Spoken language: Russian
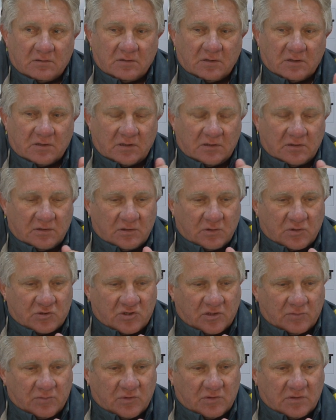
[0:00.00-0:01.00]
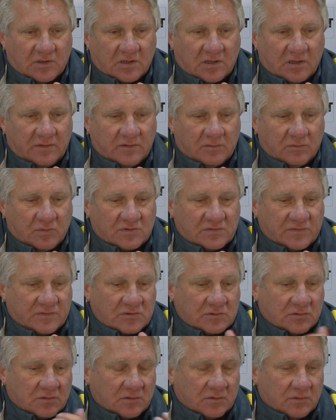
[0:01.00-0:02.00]
Когда там нарушение было на районе, был
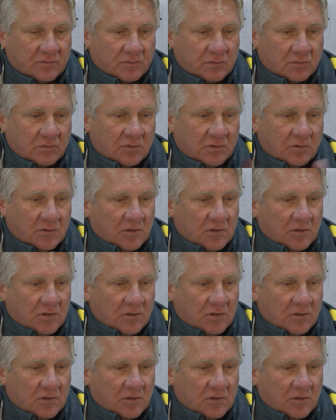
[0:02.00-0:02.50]
свисток, вдруг